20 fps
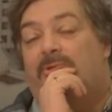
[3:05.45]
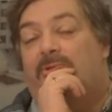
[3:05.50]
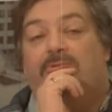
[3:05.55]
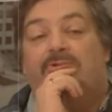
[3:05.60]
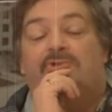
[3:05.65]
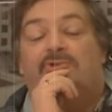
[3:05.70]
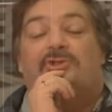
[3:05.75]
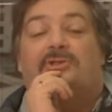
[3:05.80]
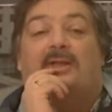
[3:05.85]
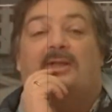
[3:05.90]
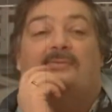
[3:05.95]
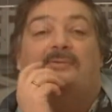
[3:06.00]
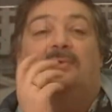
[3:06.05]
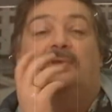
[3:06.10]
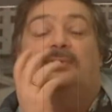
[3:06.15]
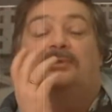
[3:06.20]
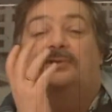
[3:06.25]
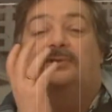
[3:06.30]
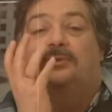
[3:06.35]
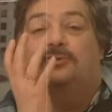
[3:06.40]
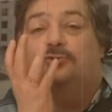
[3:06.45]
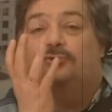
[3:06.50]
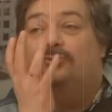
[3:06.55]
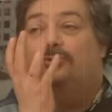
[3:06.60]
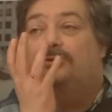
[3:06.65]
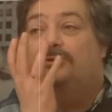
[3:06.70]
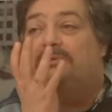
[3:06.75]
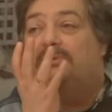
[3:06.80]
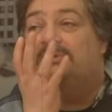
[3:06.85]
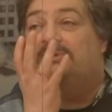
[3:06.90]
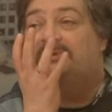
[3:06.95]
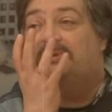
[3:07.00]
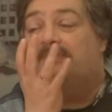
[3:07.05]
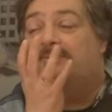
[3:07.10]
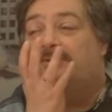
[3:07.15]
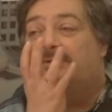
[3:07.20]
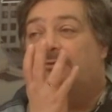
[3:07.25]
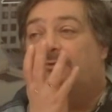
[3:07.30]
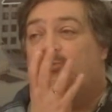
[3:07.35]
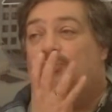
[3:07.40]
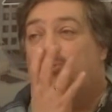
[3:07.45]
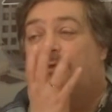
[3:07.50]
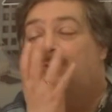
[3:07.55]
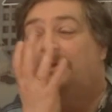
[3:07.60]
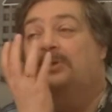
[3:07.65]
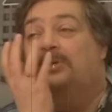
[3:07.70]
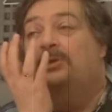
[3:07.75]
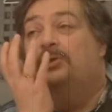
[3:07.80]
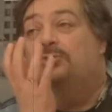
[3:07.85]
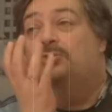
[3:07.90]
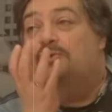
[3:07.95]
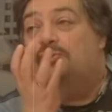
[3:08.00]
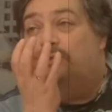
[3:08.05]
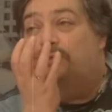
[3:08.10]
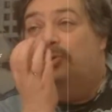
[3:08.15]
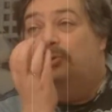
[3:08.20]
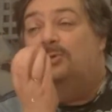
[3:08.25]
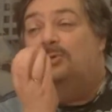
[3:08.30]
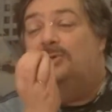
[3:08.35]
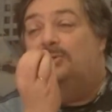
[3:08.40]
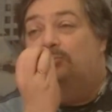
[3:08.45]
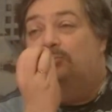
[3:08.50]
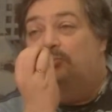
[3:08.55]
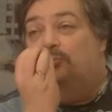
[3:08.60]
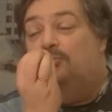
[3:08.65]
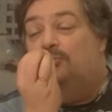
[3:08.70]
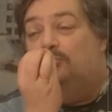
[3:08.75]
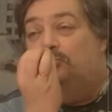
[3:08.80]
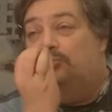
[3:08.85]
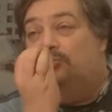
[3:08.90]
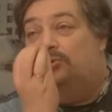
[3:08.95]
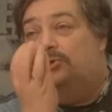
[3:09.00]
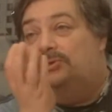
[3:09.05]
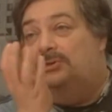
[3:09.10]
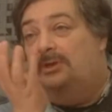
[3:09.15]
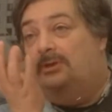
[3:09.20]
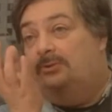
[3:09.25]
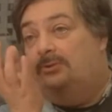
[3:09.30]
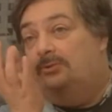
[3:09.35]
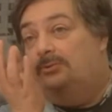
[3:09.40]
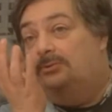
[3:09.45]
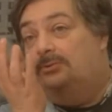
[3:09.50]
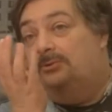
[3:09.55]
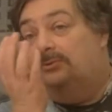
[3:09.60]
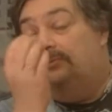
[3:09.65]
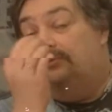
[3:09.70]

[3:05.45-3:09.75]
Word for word: Там ну, человека должно интересовать то, что ему лучше дается.